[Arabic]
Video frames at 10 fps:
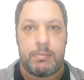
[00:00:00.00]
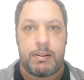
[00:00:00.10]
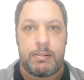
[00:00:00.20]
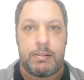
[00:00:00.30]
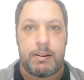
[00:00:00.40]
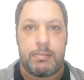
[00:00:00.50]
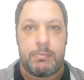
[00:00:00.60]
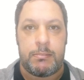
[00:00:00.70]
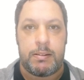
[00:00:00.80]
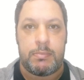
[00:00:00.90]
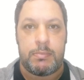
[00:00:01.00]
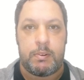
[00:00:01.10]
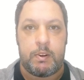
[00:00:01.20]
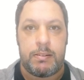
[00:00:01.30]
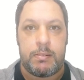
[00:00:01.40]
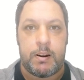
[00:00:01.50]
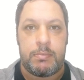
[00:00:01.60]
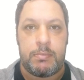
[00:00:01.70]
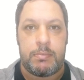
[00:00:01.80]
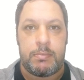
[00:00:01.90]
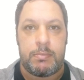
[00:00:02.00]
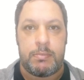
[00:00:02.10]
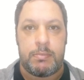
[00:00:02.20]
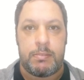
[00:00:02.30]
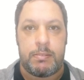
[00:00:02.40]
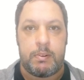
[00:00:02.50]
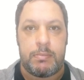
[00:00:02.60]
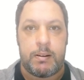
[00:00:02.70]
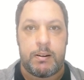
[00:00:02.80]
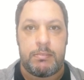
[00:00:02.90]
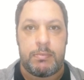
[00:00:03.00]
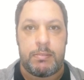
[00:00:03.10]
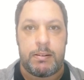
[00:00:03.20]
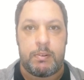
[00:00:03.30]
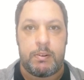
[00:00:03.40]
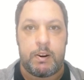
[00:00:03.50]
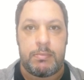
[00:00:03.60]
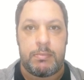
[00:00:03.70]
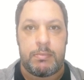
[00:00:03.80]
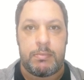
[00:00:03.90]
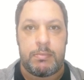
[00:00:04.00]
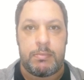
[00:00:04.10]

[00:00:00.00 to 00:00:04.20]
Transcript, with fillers: بما يملكه جيرانه من قدرات متطورة